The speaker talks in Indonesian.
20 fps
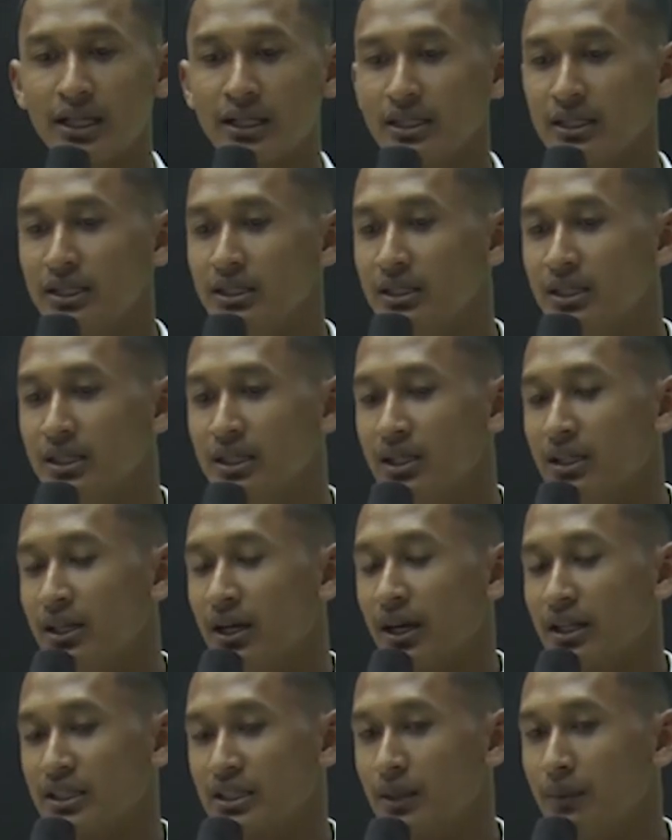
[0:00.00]
dari
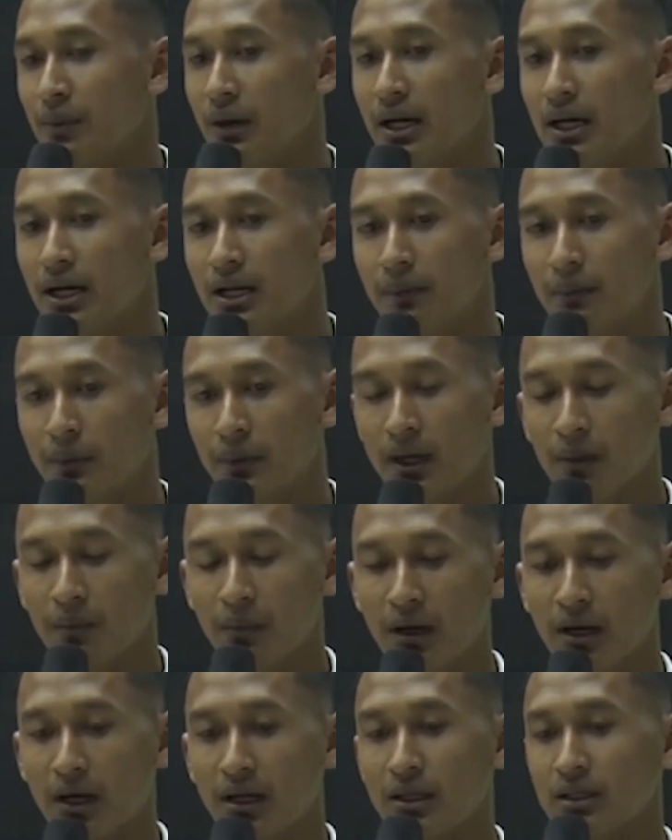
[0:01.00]
SMA
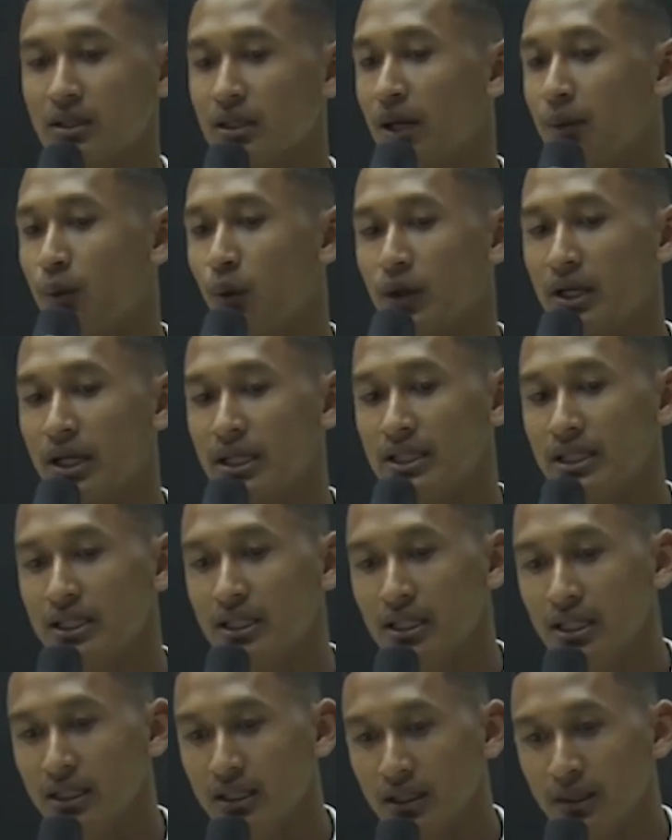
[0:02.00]
Praba
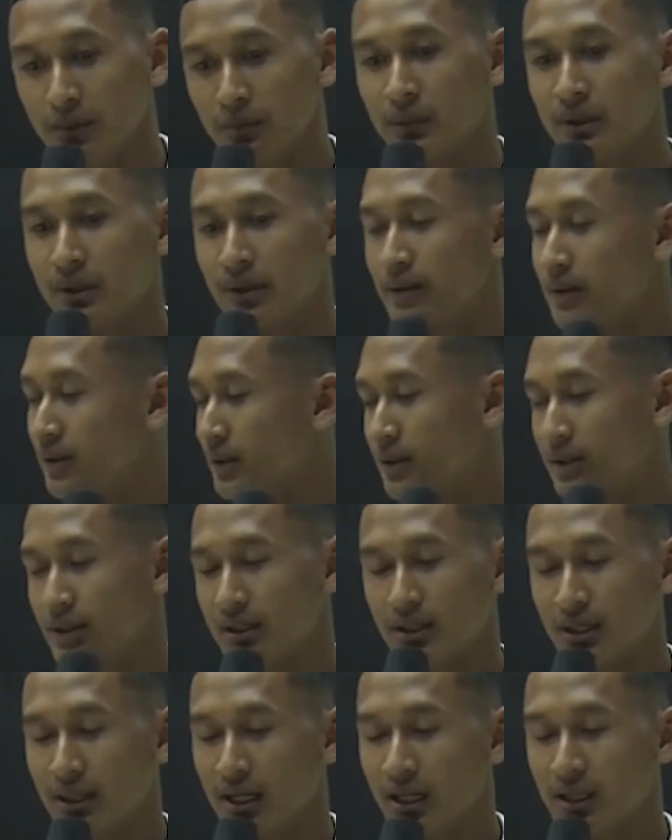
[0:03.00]
Trimodadi
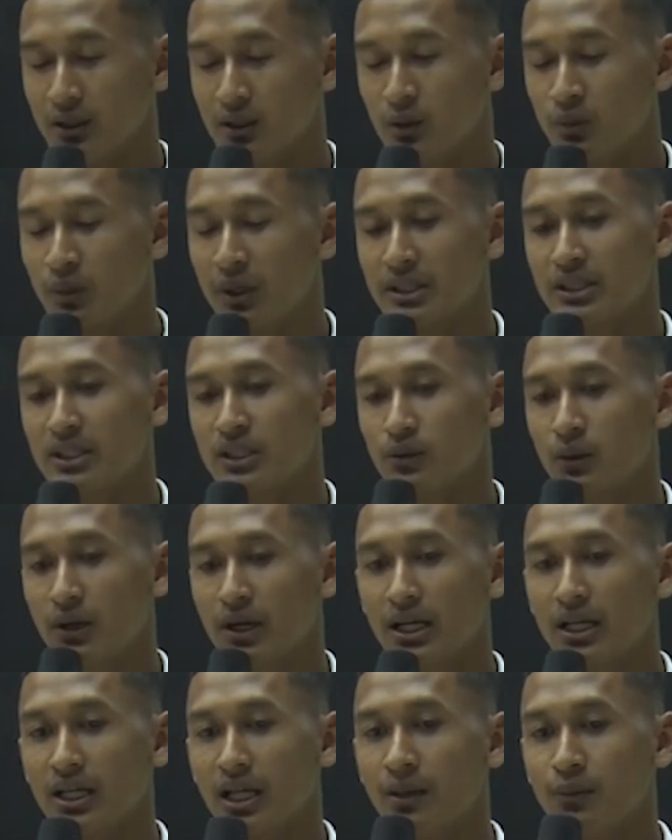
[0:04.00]
dengan jumlah
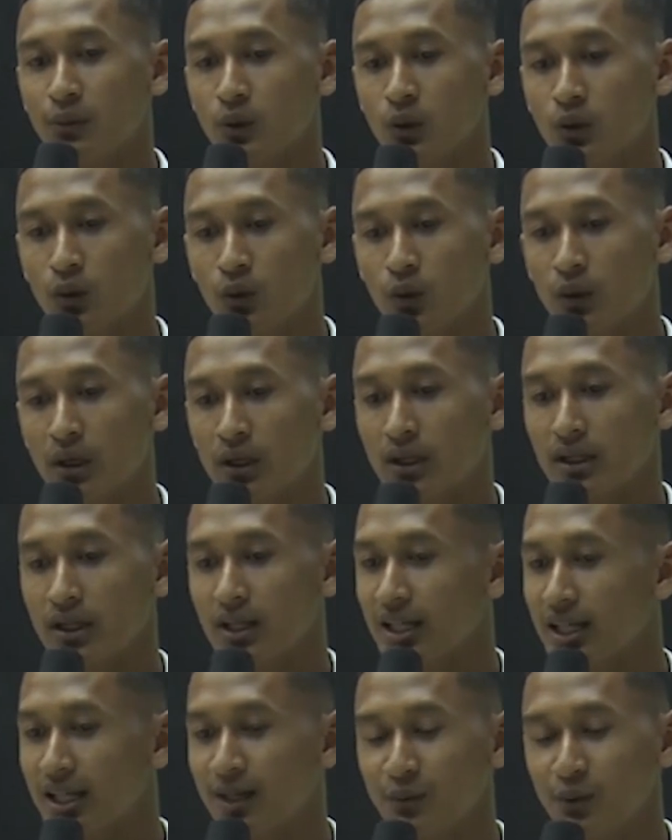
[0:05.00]
siswa 62
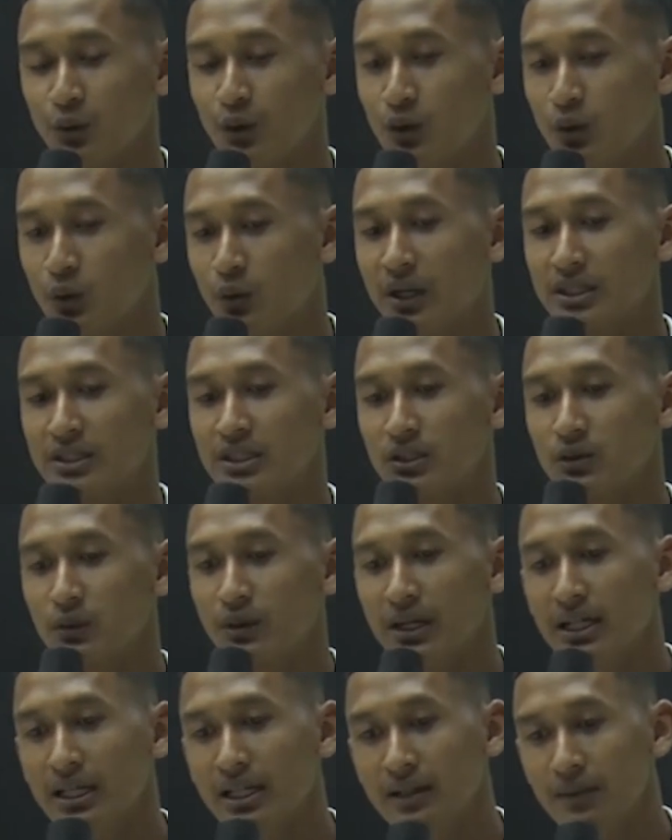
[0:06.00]
62
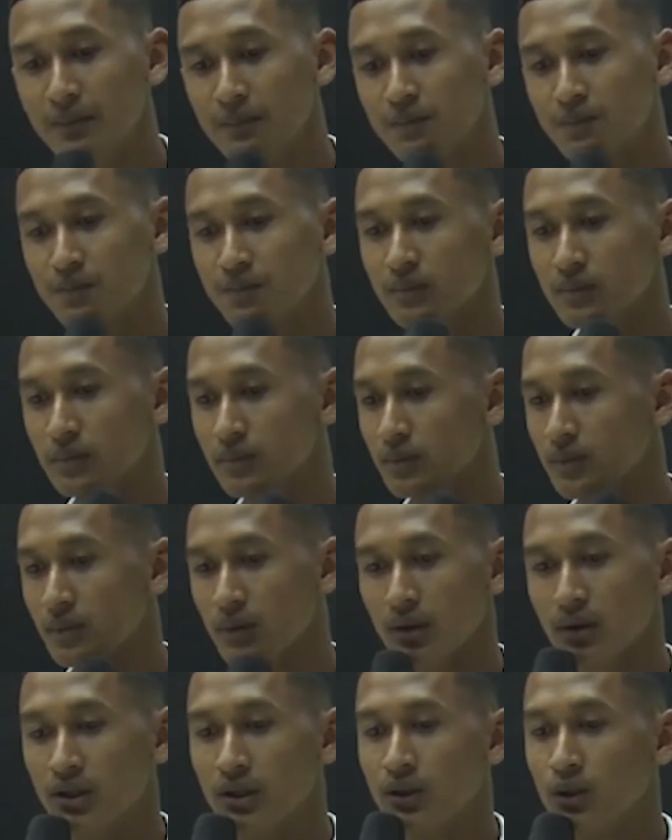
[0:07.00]
siswa
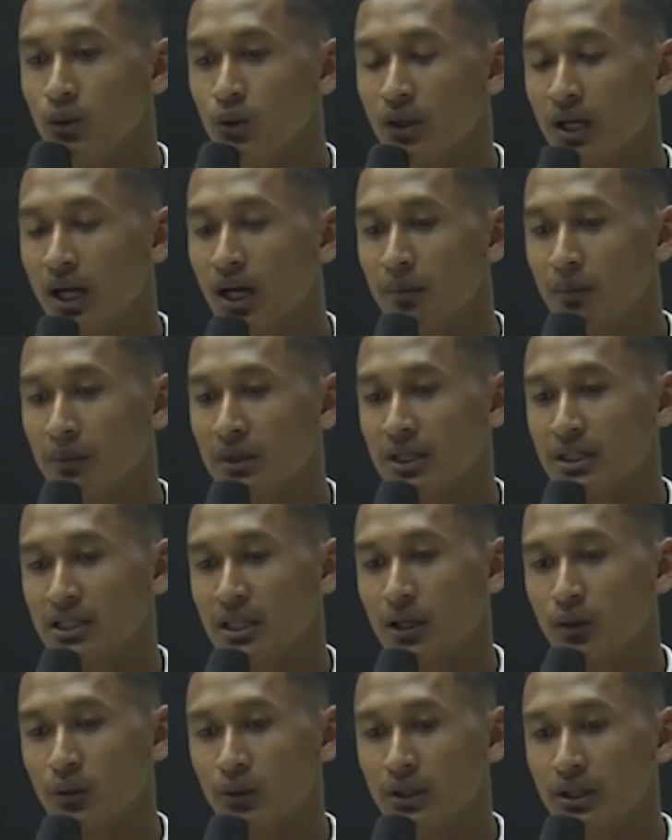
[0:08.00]
guna
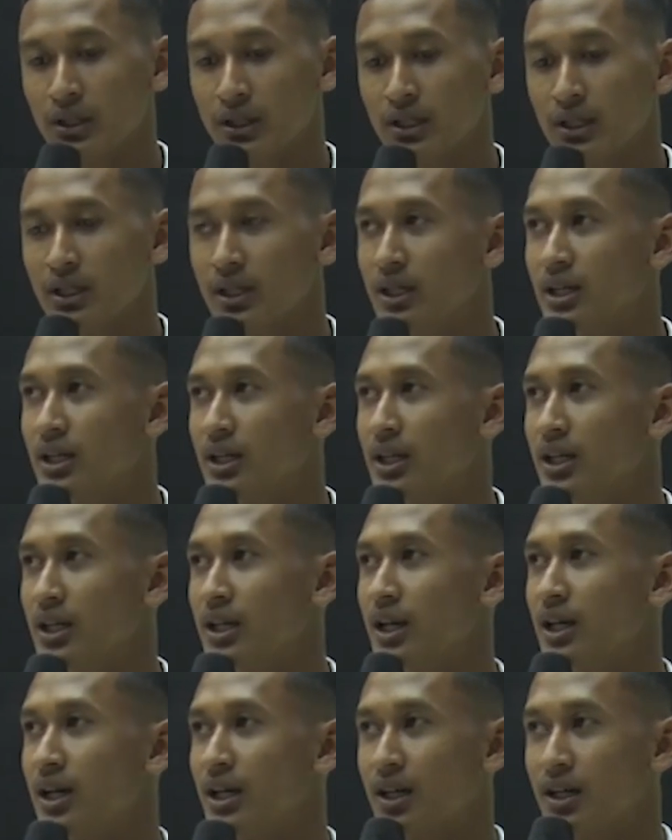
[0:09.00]
mengetahui
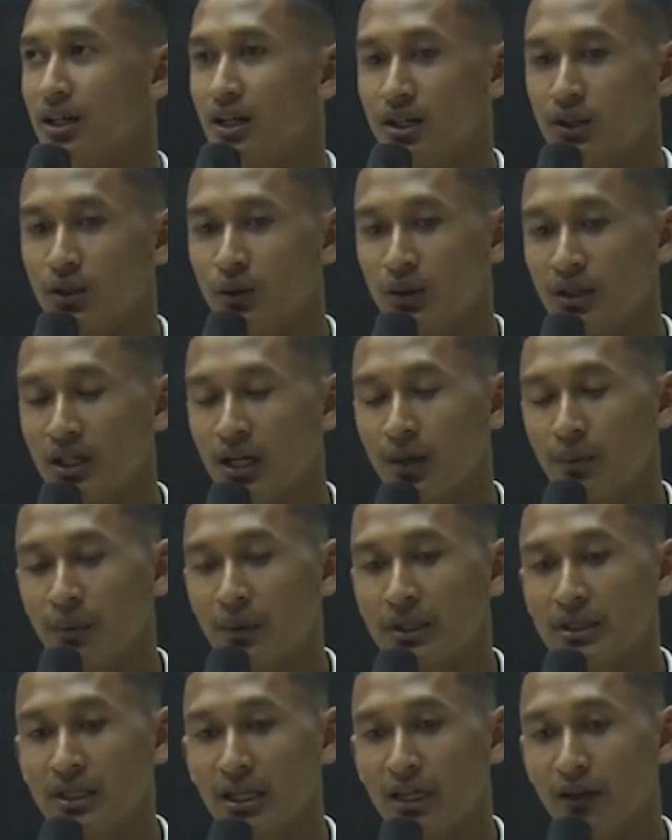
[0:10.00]
dunia,
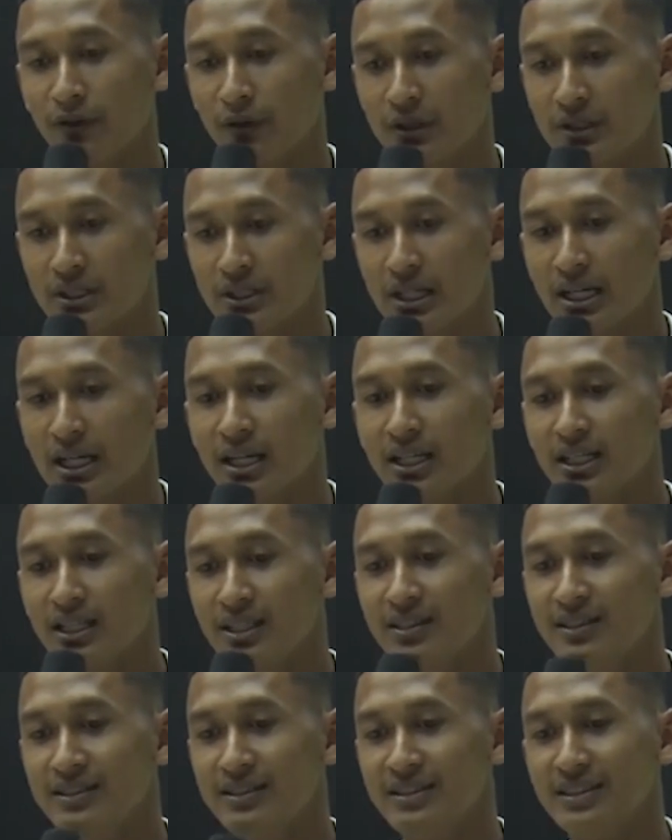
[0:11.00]
pertelevisian
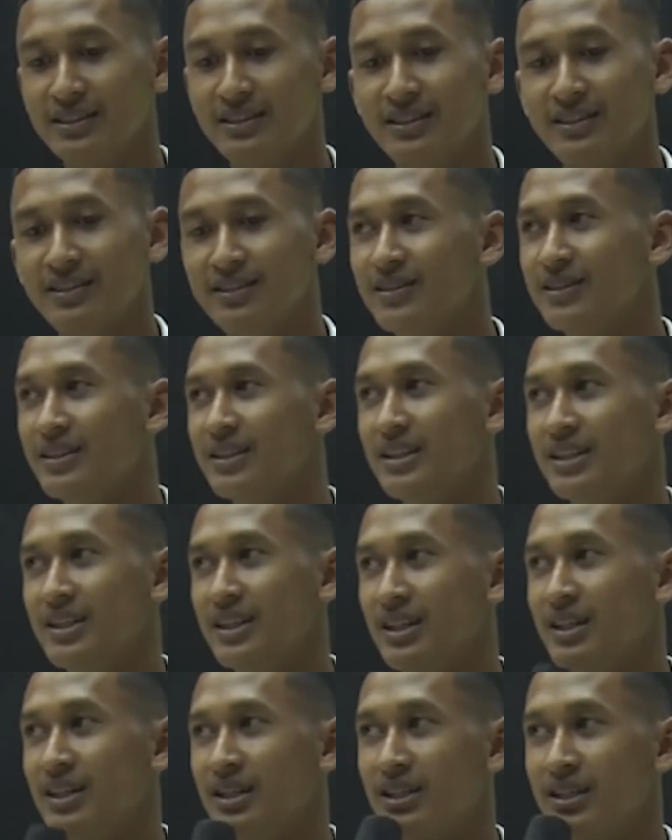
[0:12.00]

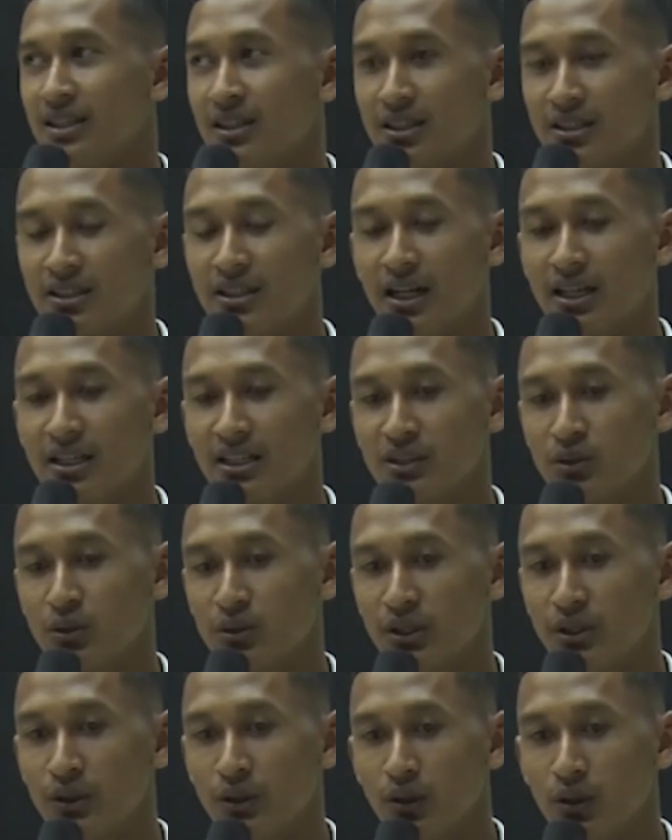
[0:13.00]
dari studio dari
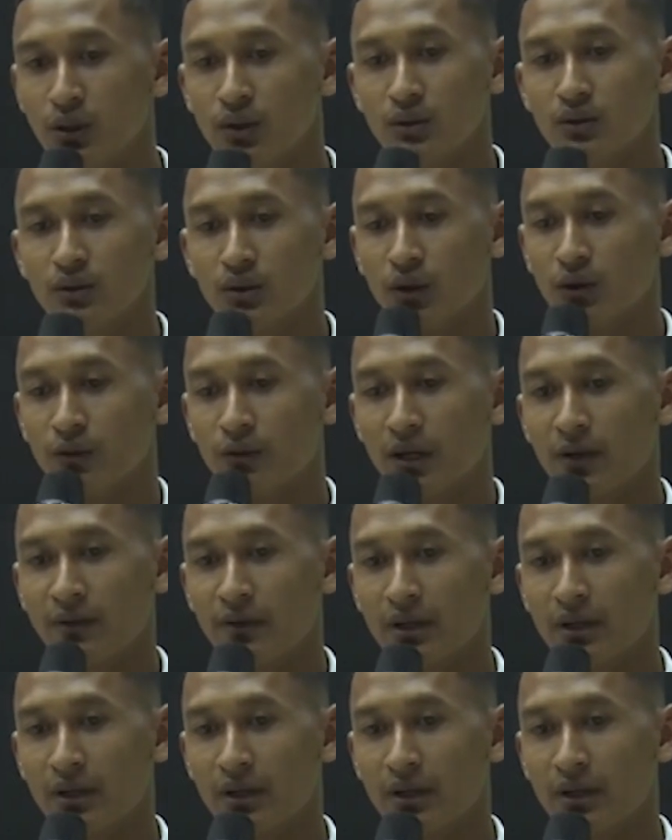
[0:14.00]
studio Noval